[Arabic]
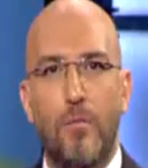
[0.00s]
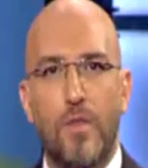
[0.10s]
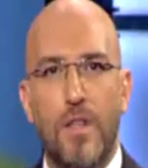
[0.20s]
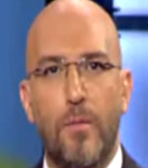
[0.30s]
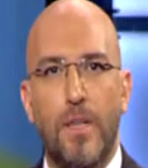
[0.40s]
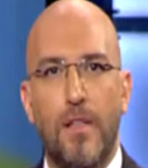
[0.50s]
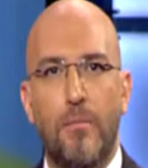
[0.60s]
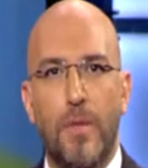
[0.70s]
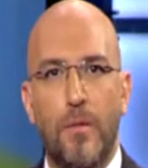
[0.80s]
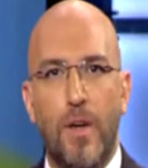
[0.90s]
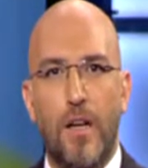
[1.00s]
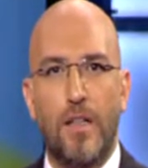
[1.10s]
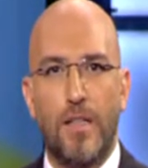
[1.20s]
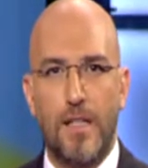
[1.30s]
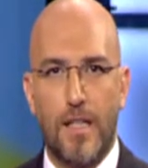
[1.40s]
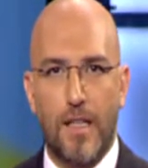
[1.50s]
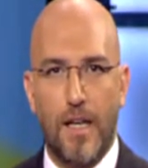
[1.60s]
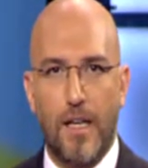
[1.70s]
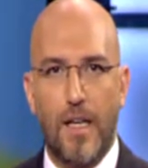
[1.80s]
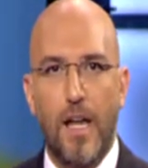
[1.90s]
المصابين بمرض
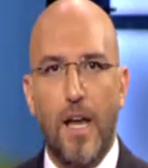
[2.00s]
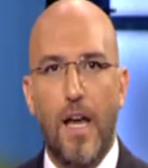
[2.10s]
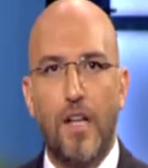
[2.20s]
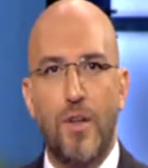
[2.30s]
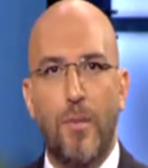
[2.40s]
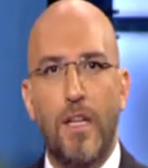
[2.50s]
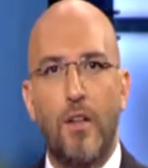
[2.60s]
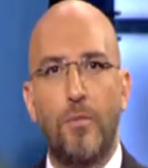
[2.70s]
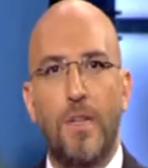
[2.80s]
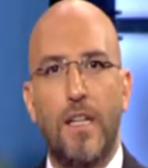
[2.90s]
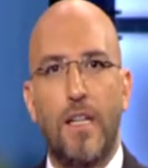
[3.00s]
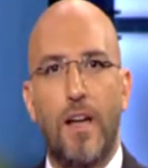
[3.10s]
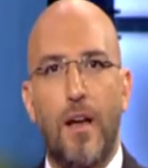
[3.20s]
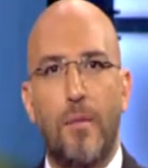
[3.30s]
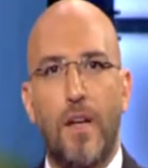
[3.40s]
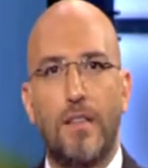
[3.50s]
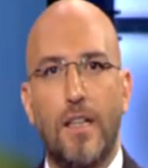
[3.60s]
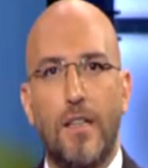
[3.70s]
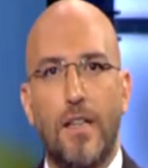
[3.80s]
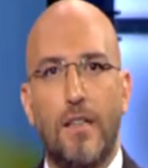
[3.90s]
السكري الجمعية اللبنانية لأمراض
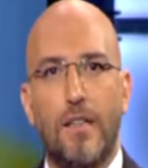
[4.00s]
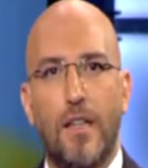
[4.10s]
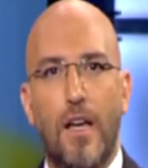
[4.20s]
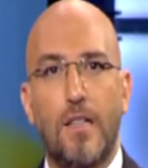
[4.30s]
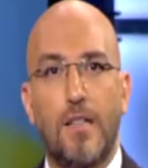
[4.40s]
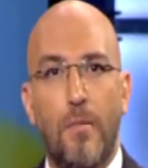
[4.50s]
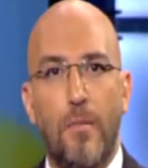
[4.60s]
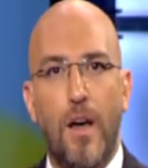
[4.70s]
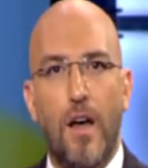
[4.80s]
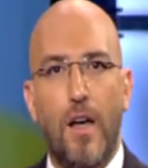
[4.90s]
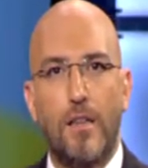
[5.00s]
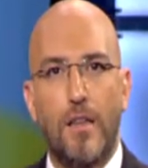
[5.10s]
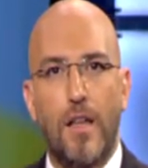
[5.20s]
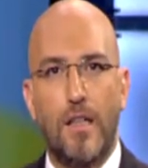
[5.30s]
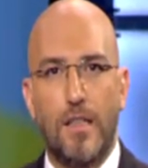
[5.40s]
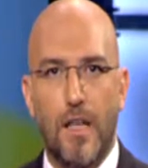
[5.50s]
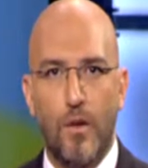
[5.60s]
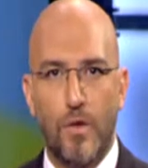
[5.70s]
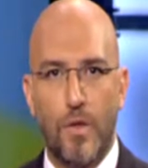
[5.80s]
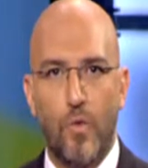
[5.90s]
الغدد الصماء أطلقت
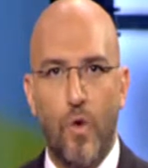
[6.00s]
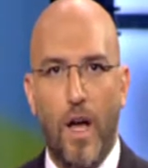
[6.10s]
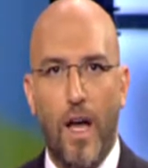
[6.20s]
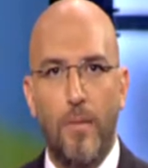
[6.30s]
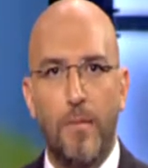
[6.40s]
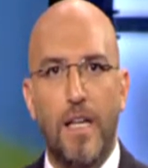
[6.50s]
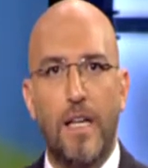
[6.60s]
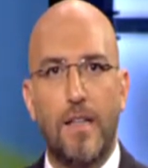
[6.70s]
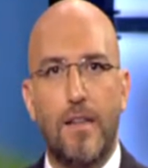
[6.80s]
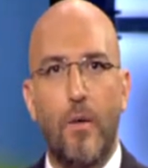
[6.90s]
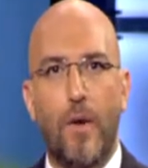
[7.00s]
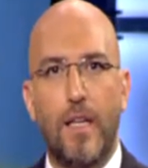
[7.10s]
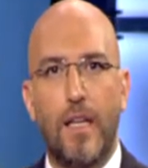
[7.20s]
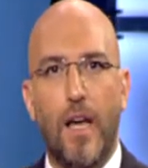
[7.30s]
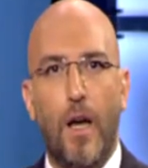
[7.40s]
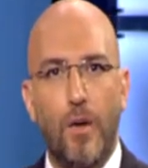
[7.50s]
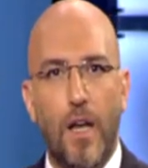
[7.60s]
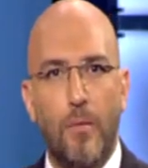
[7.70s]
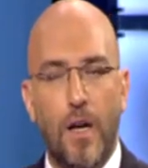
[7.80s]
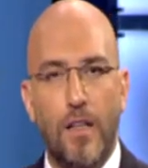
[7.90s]
هالأسبوع حملة للتوعية حول
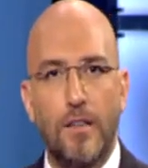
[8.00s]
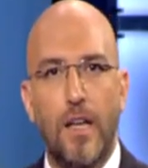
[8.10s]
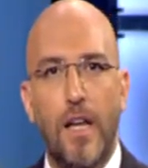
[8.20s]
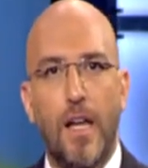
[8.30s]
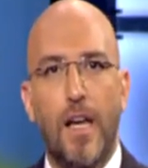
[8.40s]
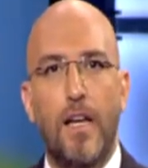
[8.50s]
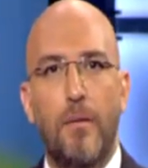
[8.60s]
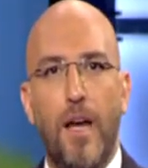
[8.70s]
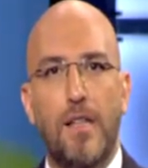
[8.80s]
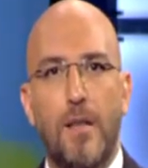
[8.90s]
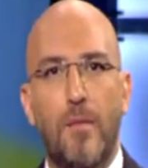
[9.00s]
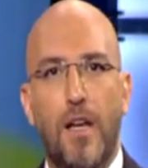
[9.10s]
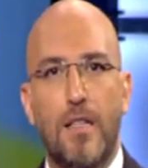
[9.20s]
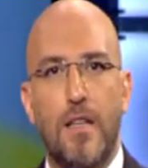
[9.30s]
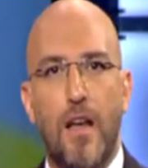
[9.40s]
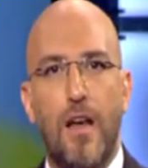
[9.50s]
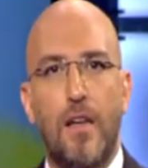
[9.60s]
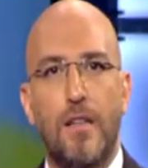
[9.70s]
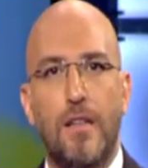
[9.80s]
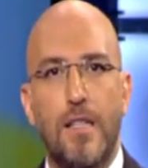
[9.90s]
هالمرض اللي بحسب
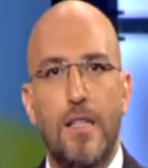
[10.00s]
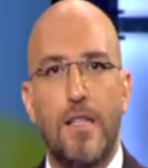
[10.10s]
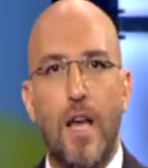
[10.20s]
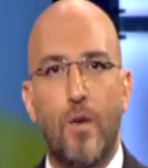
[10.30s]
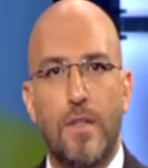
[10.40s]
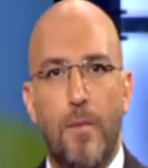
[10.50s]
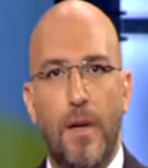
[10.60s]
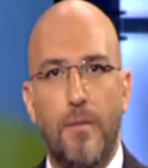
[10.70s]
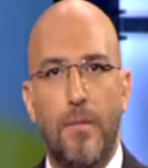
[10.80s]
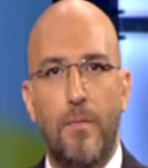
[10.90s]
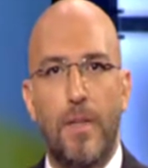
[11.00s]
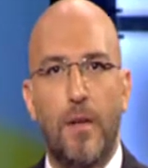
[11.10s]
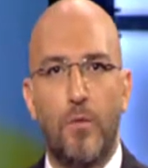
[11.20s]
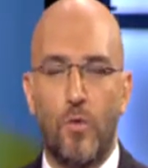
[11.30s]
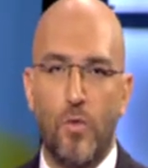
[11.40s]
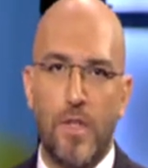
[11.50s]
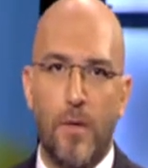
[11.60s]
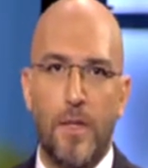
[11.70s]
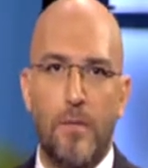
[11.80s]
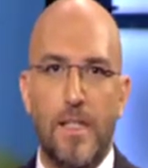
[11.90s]
الإحصاءات 79% من
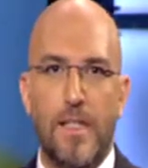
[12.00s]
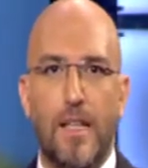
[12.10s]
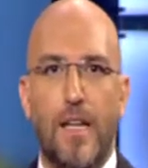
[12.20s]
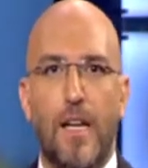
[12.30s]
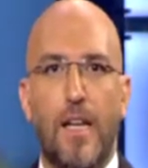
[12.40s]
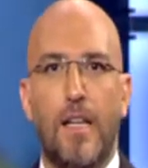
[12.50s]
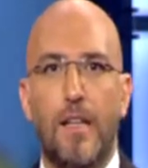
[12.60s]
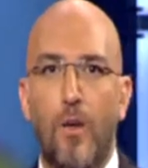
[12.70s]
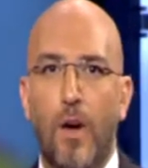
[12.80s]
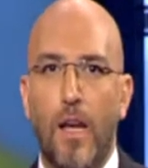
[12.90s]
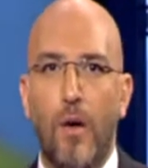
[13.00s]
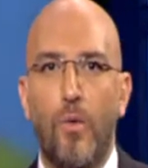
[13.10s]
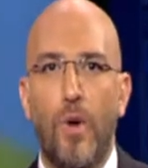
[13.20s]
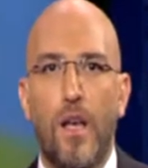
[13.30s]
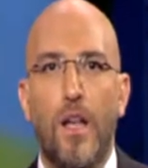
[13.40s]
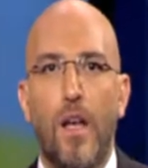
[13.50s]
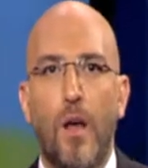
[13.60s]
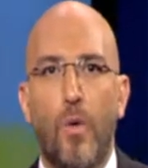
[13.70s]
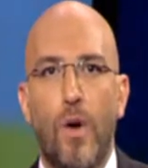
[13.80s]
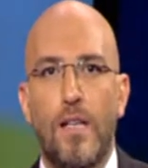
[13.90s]
المصابين بالسكري النوع الأول
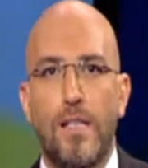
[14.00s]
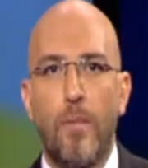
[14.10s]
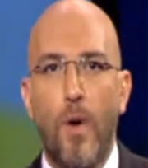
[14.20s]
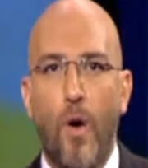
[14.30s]
و47%